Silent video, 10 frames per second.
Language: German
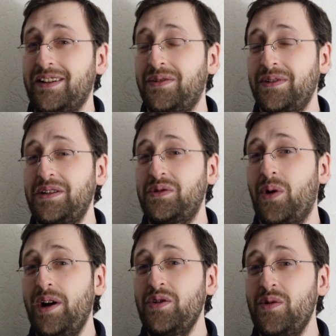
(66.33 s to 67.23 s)
durch einen
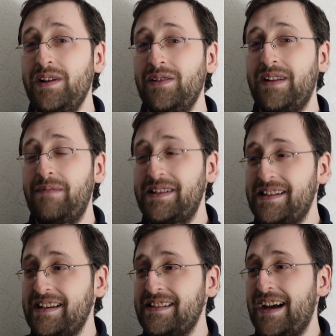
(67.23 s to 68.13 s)
Torjubel oder besser
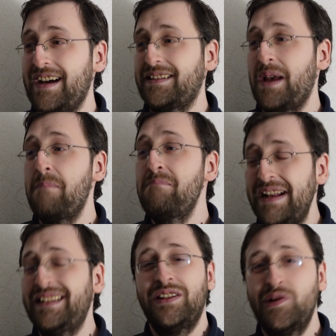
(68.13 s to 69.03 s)
gesagt
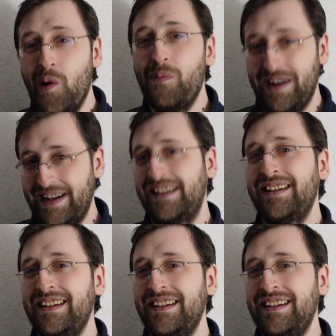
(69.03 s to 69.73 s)
mit Jubel